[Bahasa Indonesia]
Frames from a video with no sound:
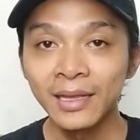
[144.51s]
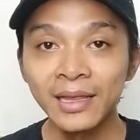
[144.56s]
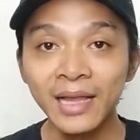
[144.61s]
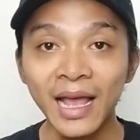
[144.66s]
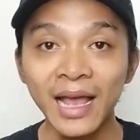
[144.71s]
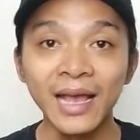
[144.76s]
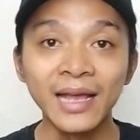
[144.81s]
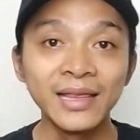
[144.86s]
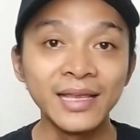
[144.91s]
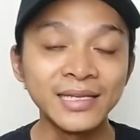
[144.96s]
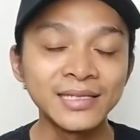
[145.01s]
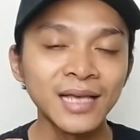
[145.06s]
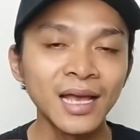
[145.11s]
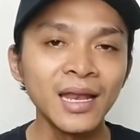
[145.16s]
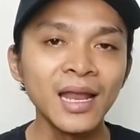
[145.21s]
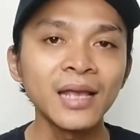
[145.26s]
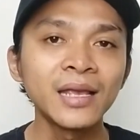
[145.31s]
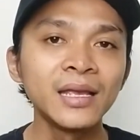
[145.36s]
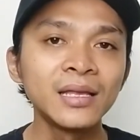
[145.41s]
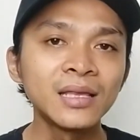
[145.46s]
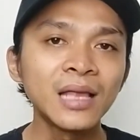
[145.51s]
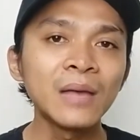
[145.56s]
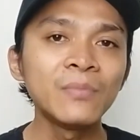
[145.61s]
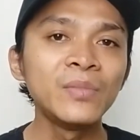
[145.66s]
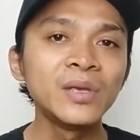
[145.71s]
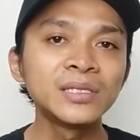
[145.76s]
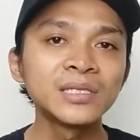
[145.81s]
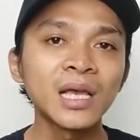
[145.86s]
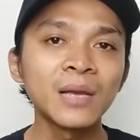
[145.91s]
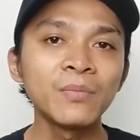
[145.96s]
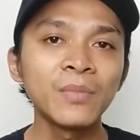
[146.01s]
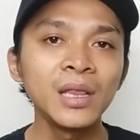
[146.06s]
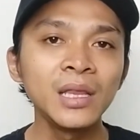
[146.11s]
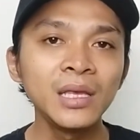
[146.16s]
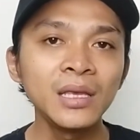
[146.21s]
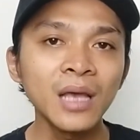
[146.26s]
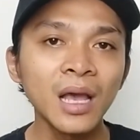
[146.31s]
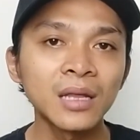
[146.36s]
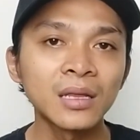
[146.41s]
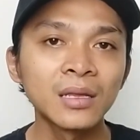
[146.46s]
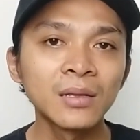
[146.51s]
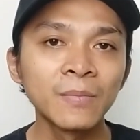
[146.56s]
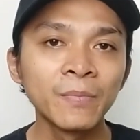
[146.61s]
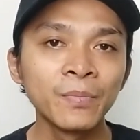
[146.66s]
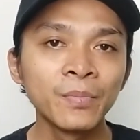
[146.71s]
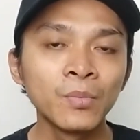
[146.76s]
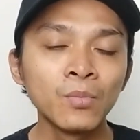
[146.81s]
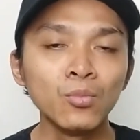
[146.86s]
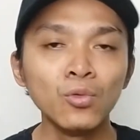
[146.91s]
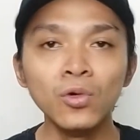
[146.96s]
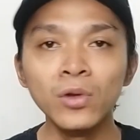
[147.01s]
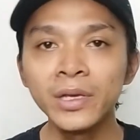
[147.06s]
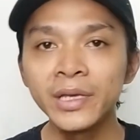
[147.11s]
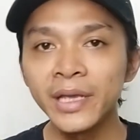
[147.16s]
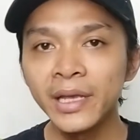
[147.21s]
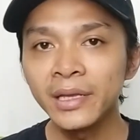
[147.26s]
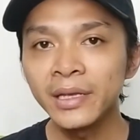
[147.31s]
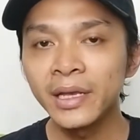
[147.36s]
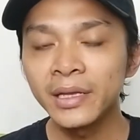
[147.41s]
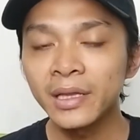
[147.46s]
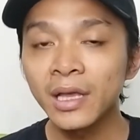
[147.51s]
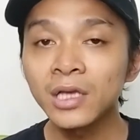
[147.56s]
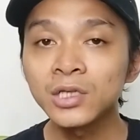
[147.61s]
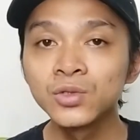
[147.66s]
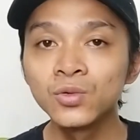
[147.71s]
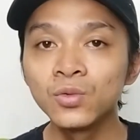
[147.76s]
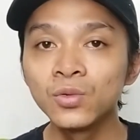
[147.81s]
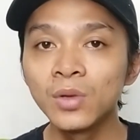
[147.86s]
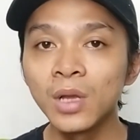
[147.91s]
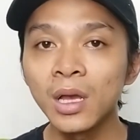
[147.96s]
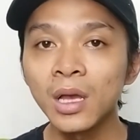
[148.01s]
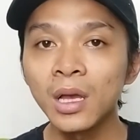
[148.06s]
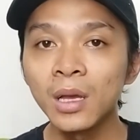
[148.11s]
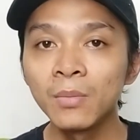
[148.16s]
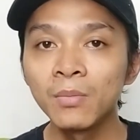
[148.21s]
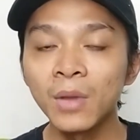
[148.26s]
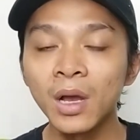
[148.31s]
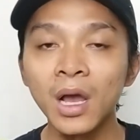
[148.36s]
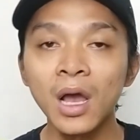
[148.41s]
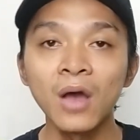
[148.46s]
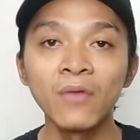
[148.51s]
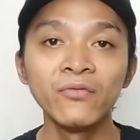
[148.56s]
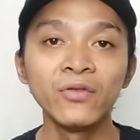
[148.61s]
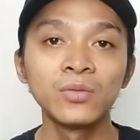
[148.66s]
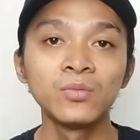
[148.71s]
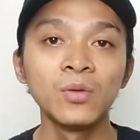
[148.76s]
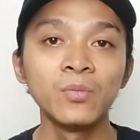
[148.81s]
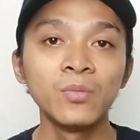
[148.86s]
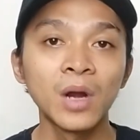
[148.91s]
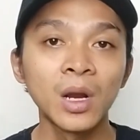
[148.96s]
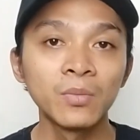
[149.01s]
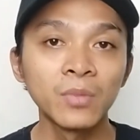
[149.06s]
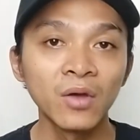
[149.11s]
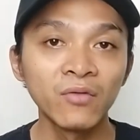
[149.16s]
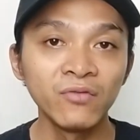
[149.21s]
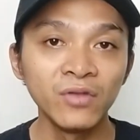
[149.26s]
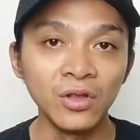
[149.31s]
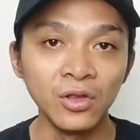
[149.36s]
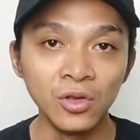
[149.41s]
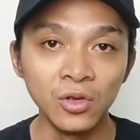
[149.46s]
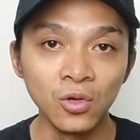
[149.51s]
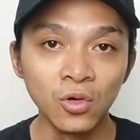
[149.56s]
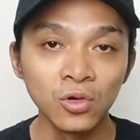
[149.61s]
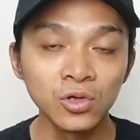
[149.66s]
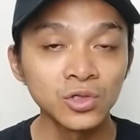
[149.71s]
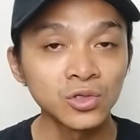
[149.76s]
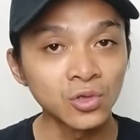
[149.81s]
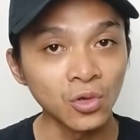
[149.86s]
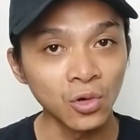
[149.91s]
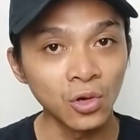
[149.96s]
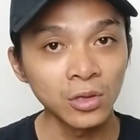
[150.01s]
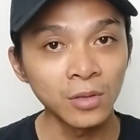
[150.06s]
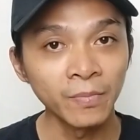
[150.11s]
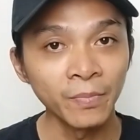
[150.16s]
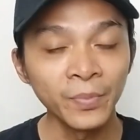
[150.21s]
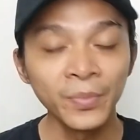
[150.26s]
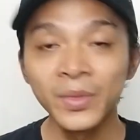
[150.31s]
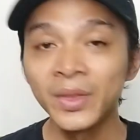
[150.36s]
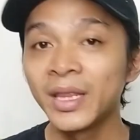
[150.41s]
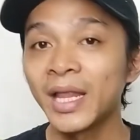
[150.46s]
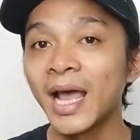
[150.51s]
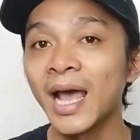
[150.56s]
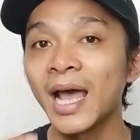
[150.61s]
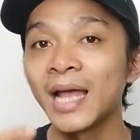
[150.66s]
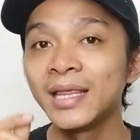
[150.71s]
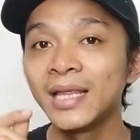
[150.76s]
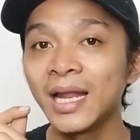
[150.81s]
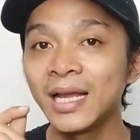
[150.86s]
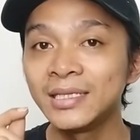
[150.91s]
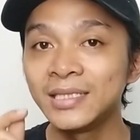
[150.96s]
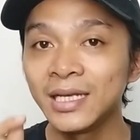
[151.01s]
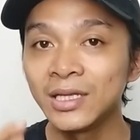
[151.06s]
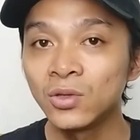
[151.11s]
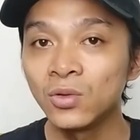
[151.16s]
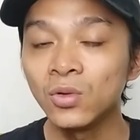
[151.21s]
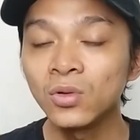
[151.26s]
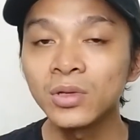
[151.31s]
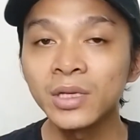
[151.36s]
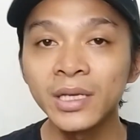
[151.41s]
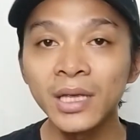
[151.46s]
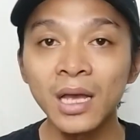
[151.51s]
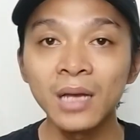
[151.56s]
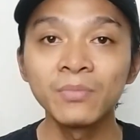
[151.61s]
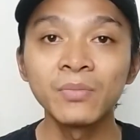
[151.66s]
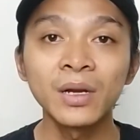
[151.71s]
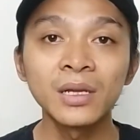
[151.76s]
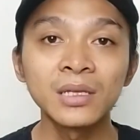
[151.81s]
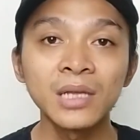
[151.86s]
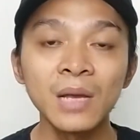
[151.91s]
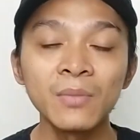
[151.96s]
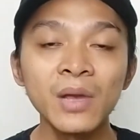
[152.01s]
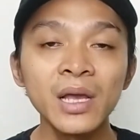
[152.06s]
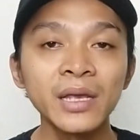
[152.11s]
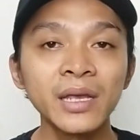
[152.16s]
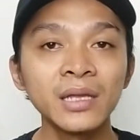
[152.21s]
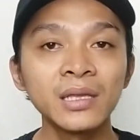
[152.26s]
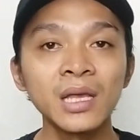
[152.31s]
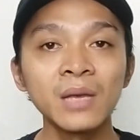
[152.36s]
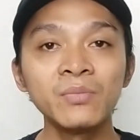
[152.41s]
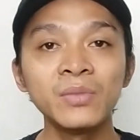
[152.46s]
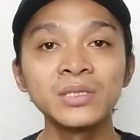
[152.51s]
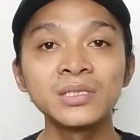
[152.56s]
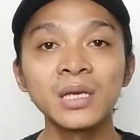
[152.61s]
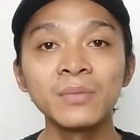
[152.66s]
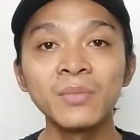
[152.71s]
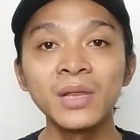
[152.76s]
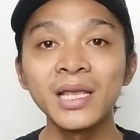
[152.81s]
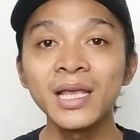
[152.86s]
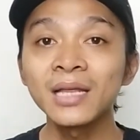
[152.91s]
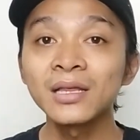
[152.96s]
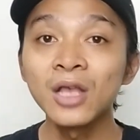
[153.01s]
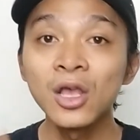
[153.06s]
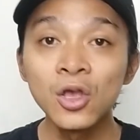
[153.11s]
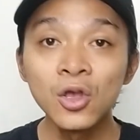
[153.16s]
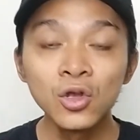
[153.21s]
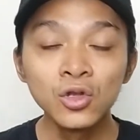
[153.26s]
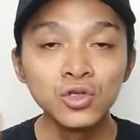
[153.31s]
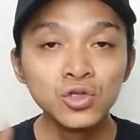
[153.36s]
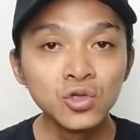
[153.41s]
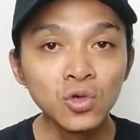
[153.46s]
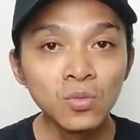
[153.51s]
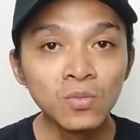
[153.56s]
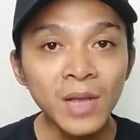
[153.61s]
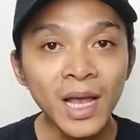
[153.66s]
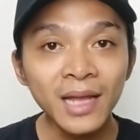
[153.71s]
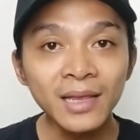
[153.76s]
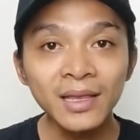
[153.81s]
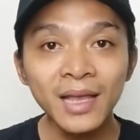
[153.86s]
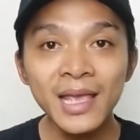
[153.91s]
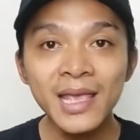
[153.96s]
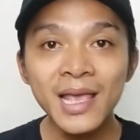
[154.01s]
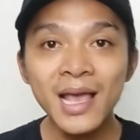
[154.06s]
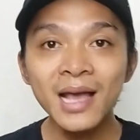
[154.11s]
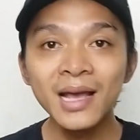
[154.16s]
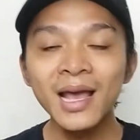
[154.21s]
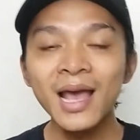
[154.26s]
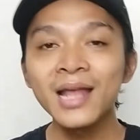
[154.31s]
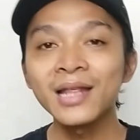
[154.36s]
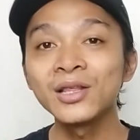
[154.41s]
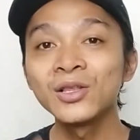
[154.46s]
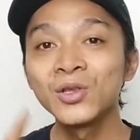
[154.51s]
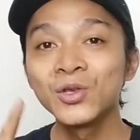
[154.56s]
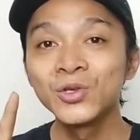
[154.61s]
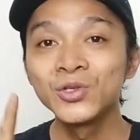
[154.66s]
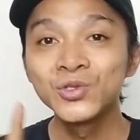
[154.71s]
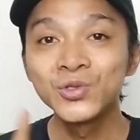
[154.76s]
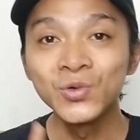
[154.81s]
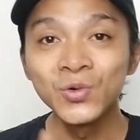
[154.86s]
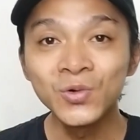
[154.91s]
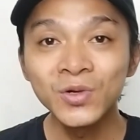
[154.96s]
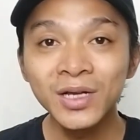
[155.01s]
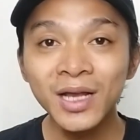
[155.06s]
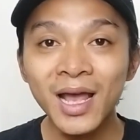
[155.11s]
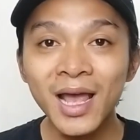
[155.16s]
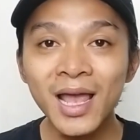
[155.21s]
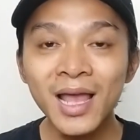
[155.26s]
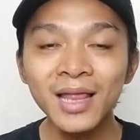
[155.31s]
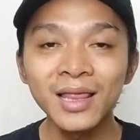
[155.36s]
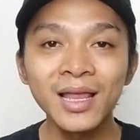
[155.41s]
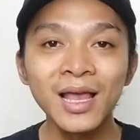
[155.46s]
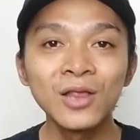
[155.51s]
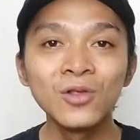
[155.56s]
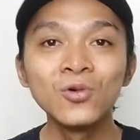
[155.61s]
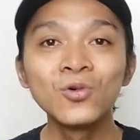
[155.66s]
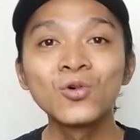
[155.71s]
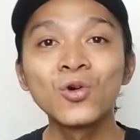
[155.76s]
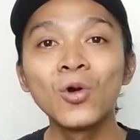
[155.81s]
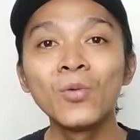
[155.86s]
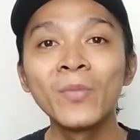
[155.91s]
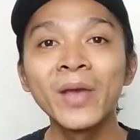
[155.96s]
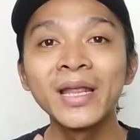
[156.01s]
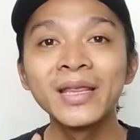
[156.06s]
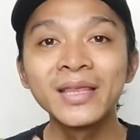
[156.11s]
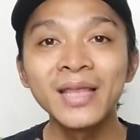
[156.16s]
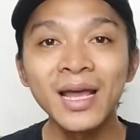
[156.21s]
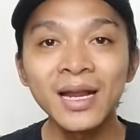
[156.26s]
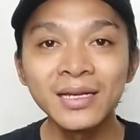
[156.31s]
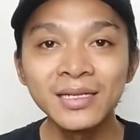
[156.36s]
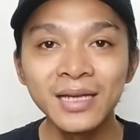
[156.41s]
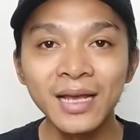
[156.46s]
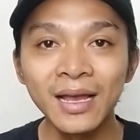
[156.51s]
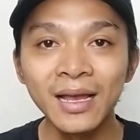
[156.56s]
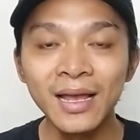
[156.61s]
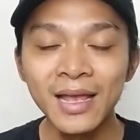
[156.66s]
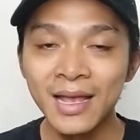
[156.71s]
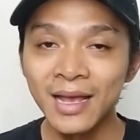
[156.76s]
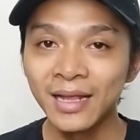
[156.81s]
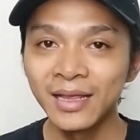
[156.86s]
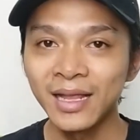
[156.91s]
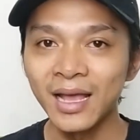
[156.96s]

Nah, di sana kita bisa melihat mungkin kita sudah mengupload beberapa video short Nah, dari situ yang pertama kita bisa melihat jumlah tayangan, suka, lalu komentarnya.